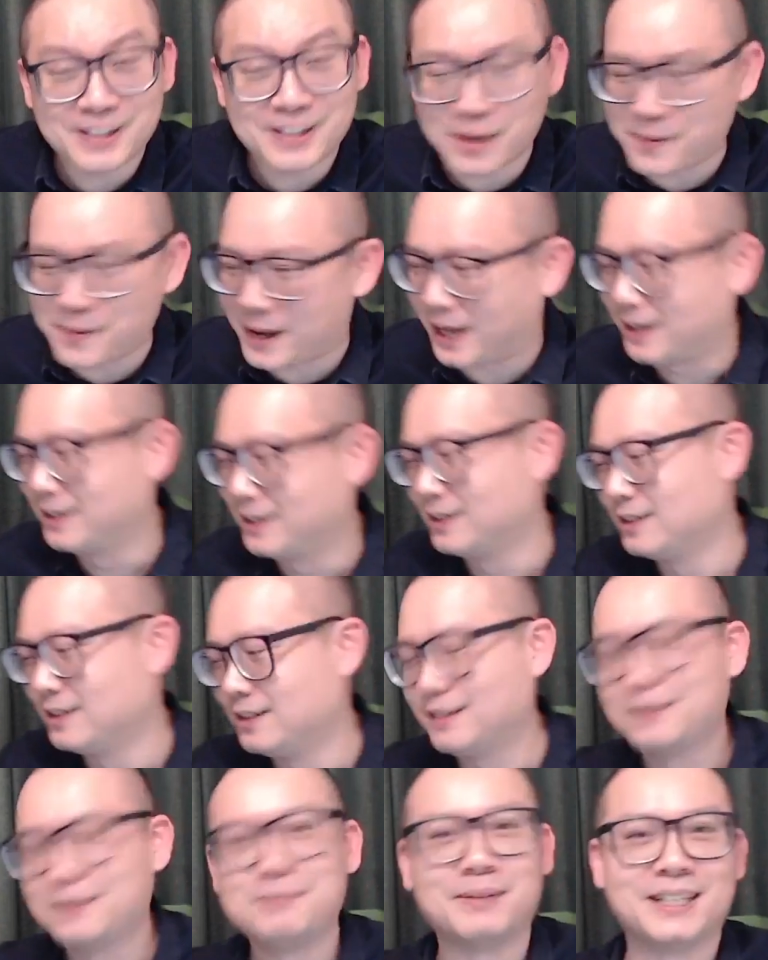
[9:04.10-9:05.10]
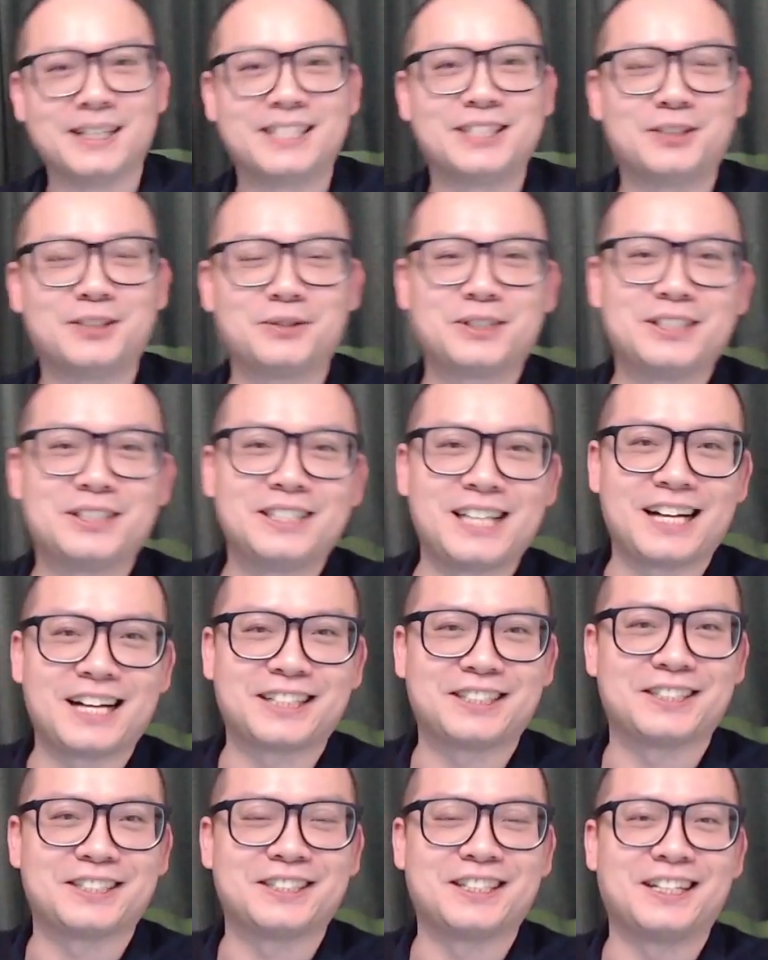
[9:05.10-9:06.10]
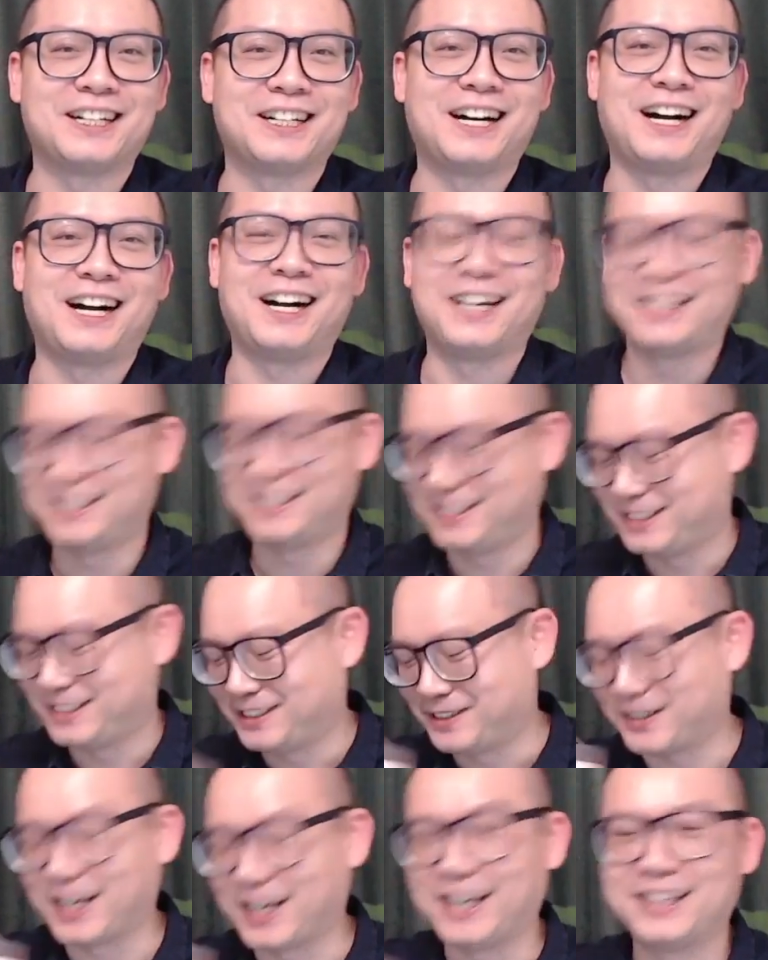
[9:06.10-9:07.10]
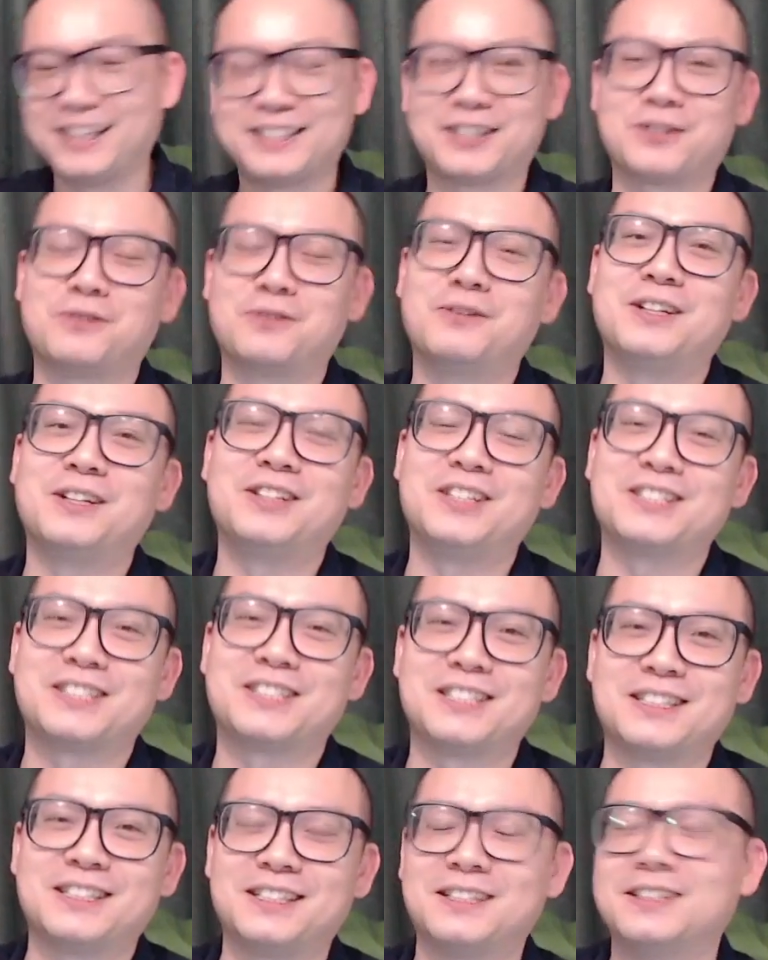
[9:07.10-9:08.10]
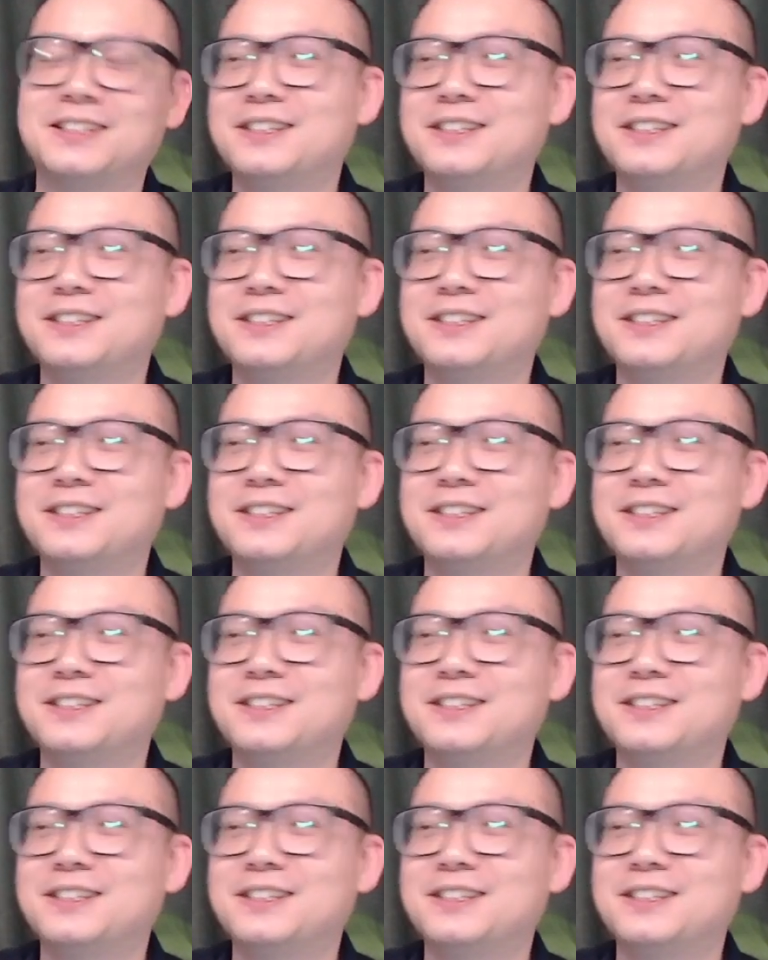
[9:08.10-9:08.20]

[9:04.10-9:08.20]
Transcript: 吧？每次都是这样子的啊。OK， 这种问题是